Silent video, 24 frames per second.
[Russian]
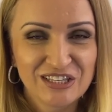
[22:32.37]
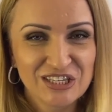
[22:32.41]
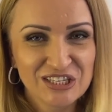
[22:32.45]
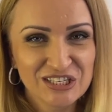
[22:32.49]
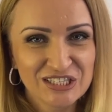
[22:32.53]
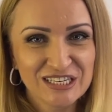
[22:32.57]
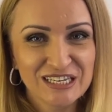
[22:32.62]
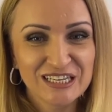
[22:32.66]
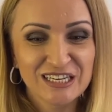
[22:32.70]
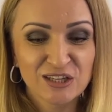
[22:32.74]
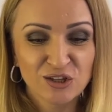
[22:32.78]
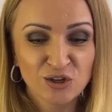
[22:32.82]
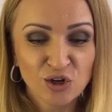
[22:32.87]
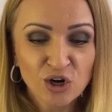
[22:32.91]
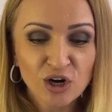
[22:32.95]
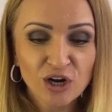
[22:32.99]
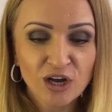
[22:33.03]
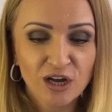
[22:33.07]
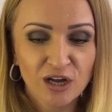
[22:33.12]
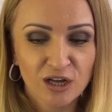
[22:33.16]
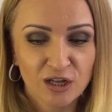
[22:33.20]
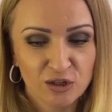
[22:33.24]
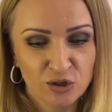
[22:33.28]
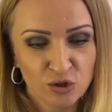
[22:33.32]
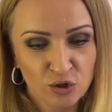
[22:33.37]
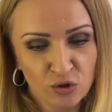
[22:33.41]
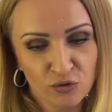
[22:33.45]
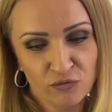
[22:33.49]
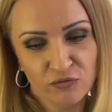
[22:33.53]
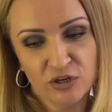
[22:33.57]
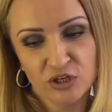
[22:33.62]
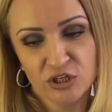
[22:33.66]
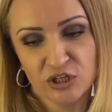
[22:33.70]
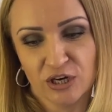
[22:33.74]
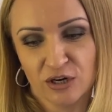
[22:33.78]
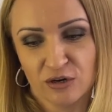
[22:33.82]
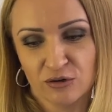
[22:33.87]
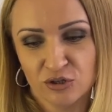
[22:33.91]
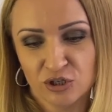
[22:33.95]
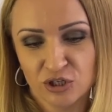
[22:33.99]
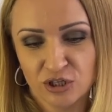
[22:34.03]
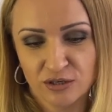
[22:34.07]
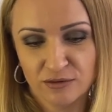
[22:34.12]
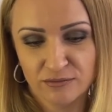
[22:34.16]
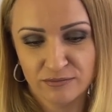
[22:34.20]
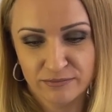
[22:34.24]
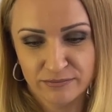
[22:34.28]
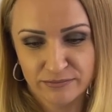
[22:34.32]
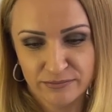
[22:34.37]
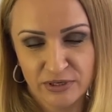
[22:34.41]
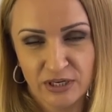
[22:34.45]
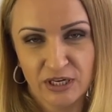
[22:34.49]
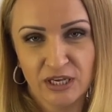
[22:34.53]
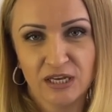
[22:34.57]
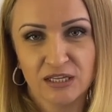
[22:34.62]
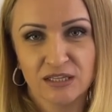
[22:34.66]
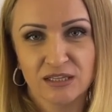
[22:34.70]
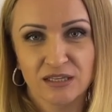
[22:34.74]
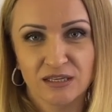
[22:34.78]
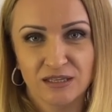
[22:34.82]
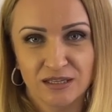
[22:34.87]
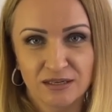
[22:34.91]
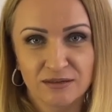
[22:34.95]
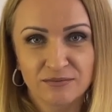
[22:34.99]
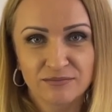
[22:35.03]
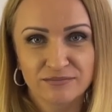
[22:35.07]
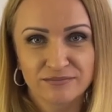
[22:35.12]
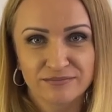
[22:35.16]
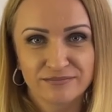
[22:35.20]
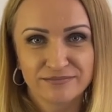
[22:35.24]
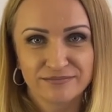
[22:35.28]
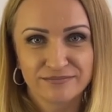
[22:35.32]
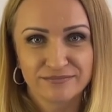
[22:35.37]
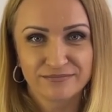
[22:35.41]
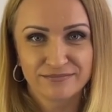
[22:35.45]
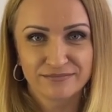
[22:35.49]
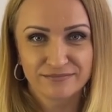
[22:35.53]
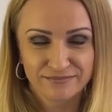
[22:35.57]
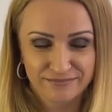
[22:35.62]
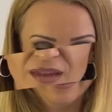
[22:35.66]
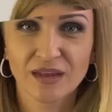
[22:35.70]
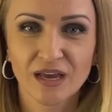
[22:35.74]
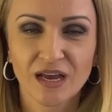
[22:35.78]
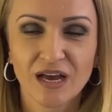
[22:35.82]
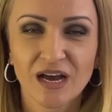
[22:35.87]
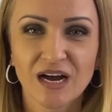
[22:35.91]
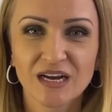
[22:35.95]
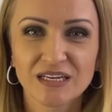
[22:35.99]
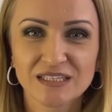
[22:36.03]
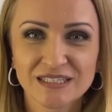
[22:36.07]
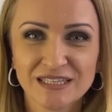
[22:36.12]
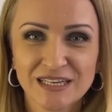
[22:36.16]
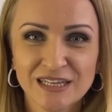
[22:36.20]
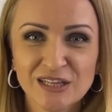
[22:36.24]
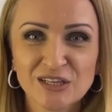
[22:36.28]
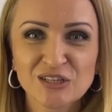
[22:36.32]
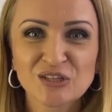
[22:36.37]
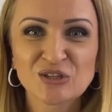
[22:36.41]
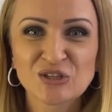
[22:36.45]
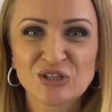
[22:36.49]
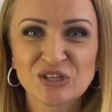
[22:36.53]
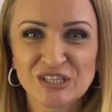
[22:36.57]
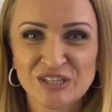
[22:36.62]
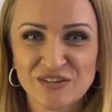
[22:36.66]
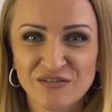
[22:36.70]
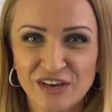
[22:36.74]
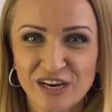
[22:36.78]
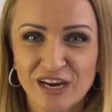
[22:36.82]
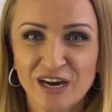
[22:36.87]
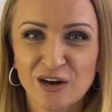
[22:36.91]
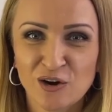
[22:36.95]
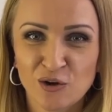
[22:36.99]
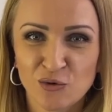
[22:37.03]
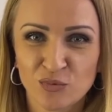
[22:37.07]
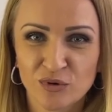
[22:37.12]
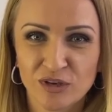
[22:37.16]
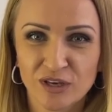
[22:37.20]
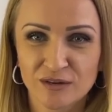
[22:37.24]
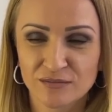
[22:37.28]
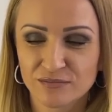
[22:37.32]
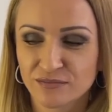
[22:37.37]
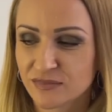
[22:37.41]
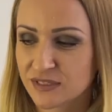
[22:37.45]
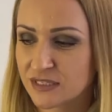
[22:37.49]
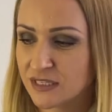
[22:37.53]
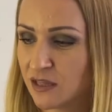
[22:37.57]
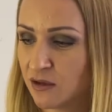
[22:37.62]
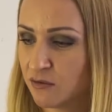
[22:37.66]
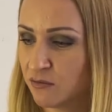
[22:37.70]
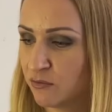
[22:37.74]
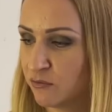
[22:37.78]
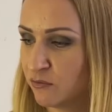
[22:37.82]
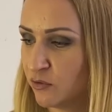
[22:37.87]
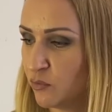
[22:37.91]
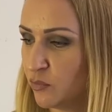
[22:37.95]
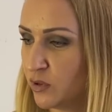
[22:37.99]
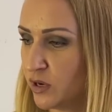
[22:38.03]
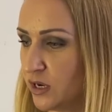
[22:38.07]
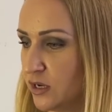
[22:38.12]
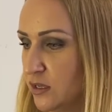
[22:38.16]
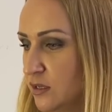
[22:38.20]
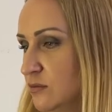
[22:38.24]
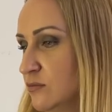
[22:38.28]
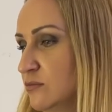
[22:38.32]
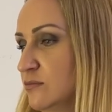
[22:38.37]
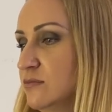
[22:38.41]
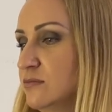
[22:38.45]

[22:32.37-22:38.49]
Не сильно дорого, но вещь хорошая, приятная, да? Да. Осталось у нас две коробки. Слав, выбирай.